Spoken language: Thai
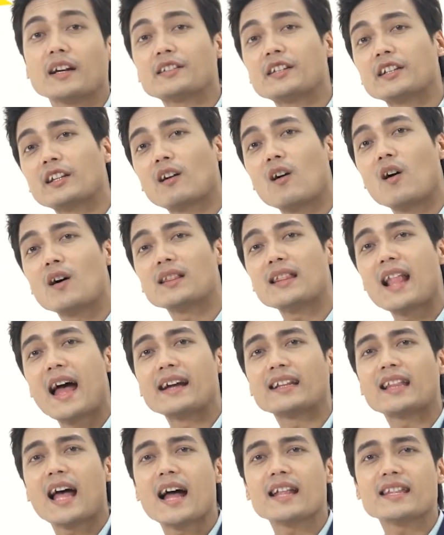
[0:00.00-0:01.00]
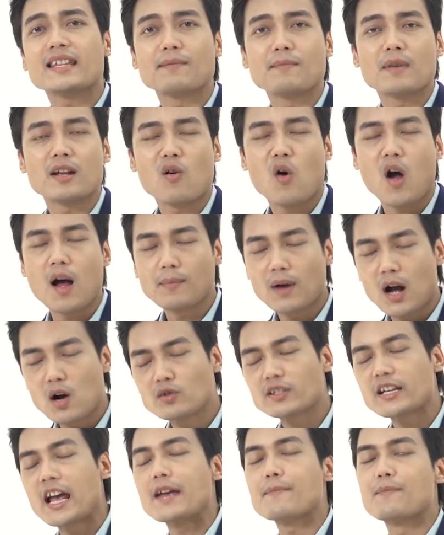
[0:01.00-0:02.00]
เกษตรกรหลายท่านยังมีความ
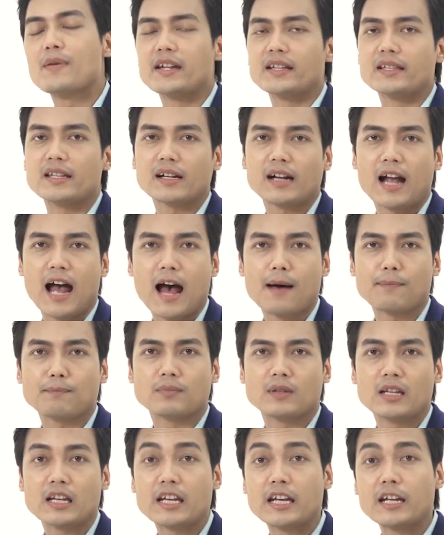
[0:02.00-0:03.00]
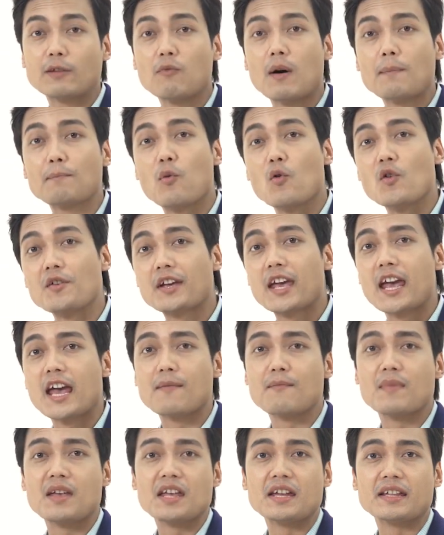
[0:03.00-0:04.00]
เข้าใจผิดนะครับ ที่คิดว่าปุ๋ยเค
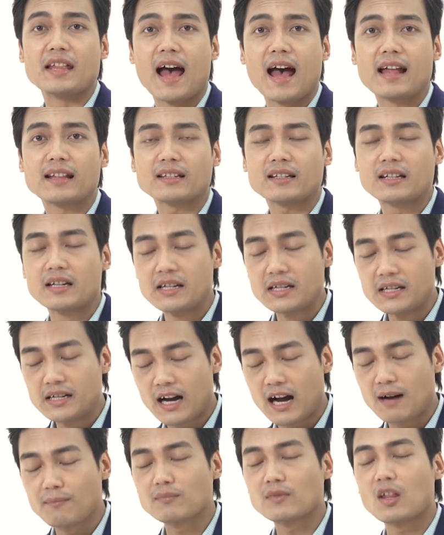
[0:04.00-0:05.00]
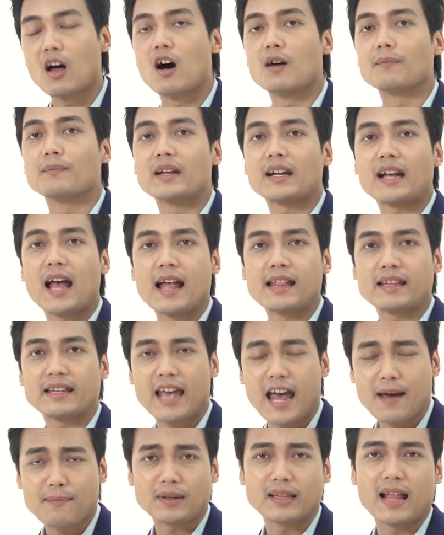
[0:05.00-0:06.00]
มีนั้นคือคำตอบในการ
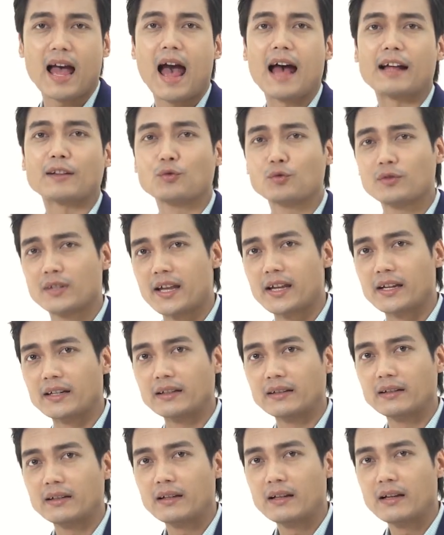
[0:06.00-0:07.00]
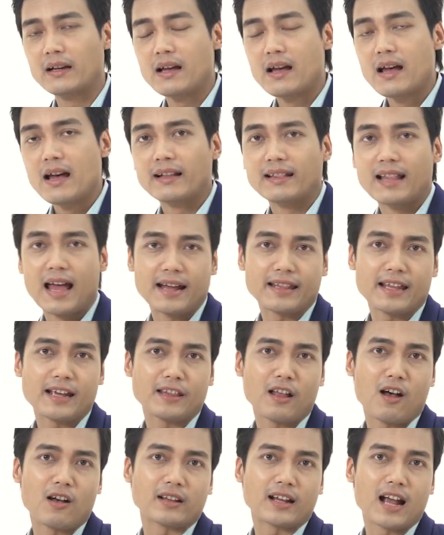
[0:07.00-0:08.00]
แก้ปัญหาทุกสิ่ง และ
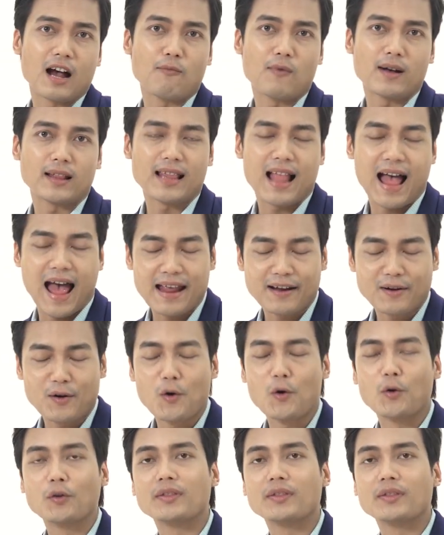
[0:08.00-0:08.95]
แน่นอนครับว่าหลายค